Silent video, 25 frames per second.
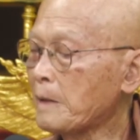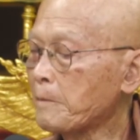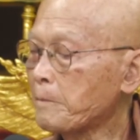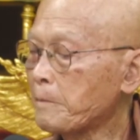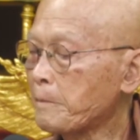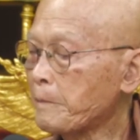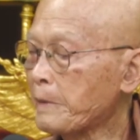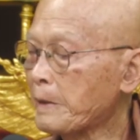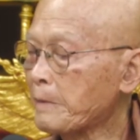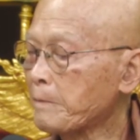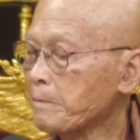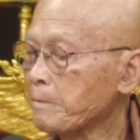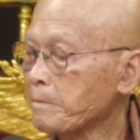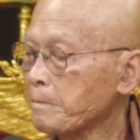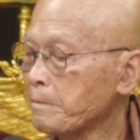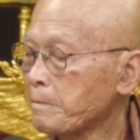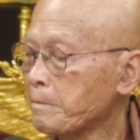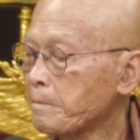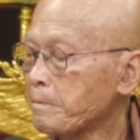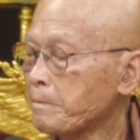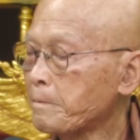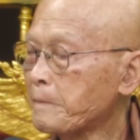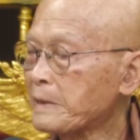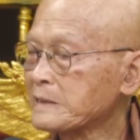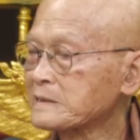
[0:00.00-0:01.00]
เป็น
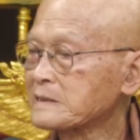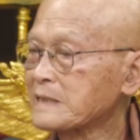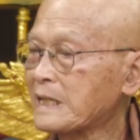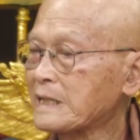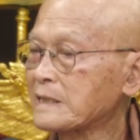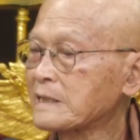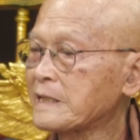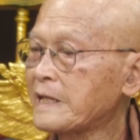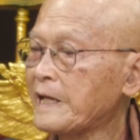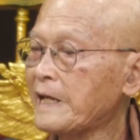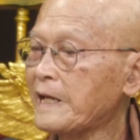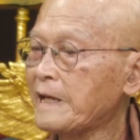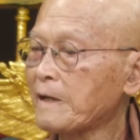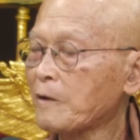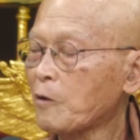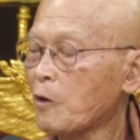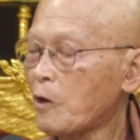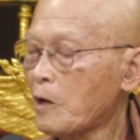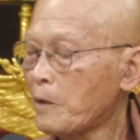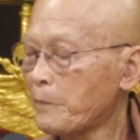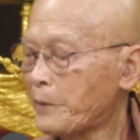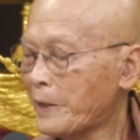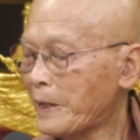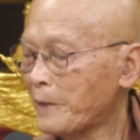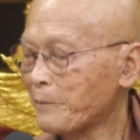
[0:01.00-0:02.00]
ปัจสัตธิขอ
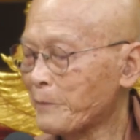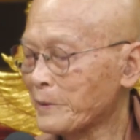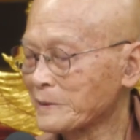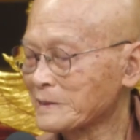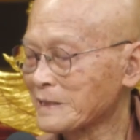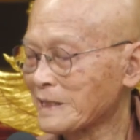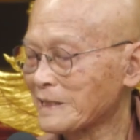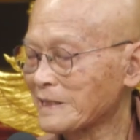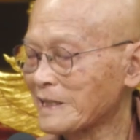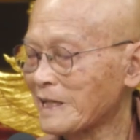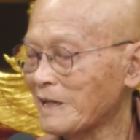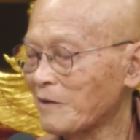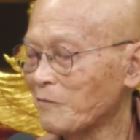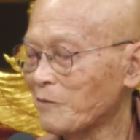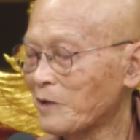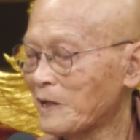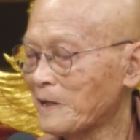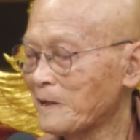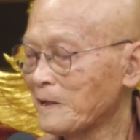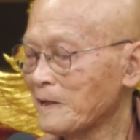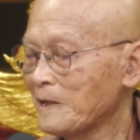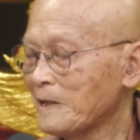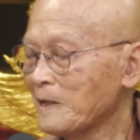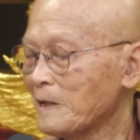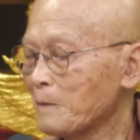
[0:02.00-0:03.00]
ให้ยปัจสติว่า
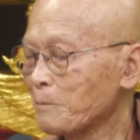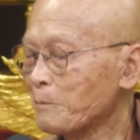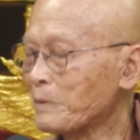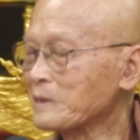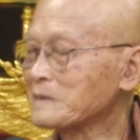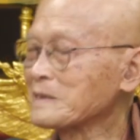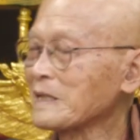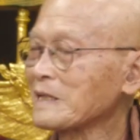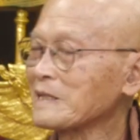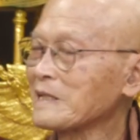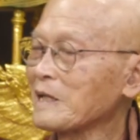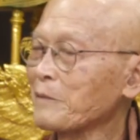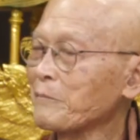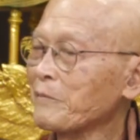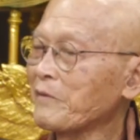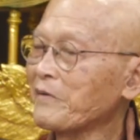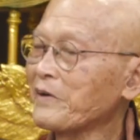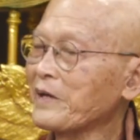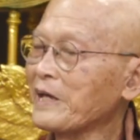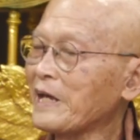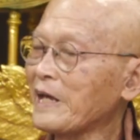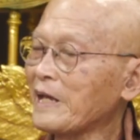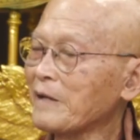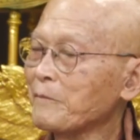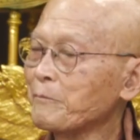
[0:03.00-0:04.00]
ปัจสติว่า
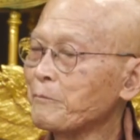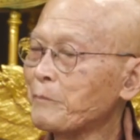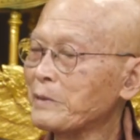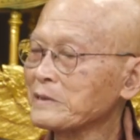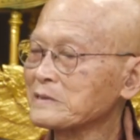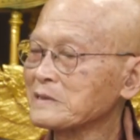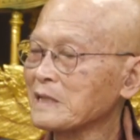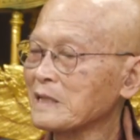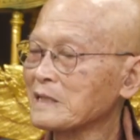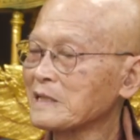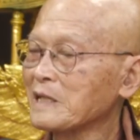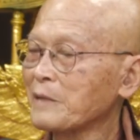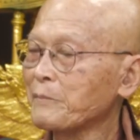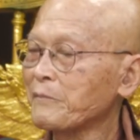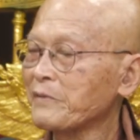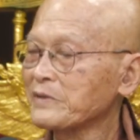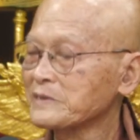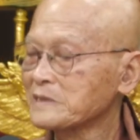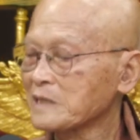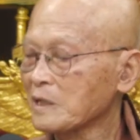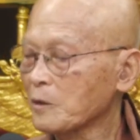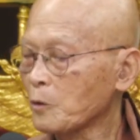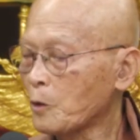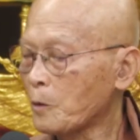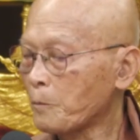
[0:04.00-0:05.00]
เห็นปัจสติว่า
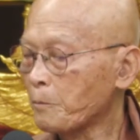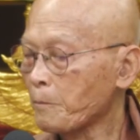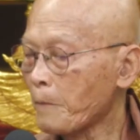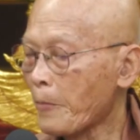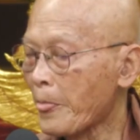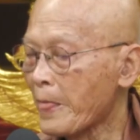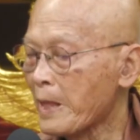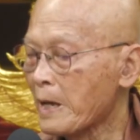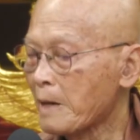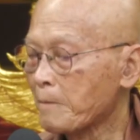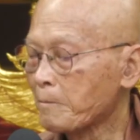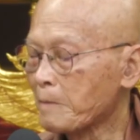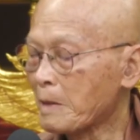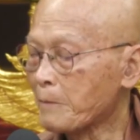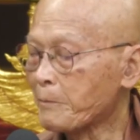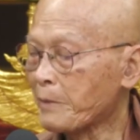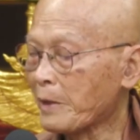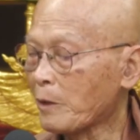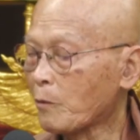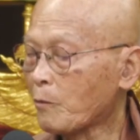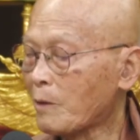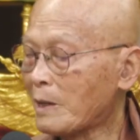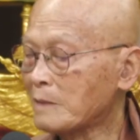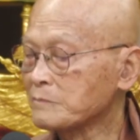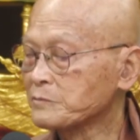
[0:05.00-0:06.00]
สงบมันเป็น
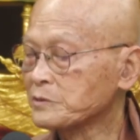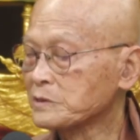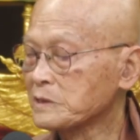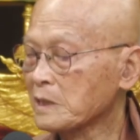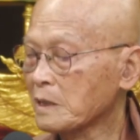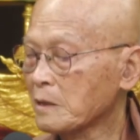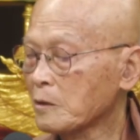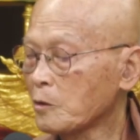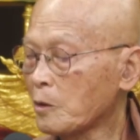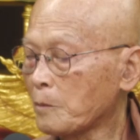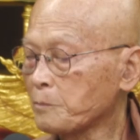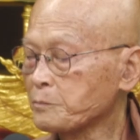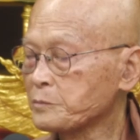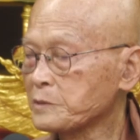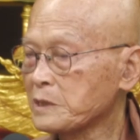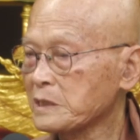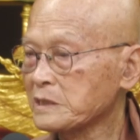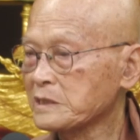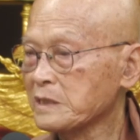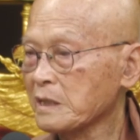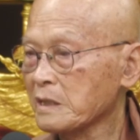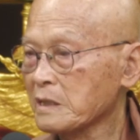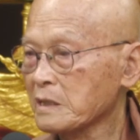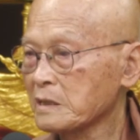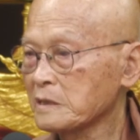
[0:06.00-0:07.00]
ความสงบที่
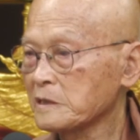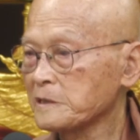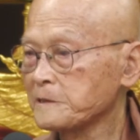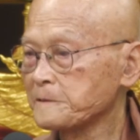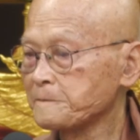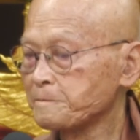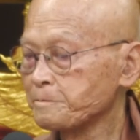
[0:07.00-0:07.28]
เจริญ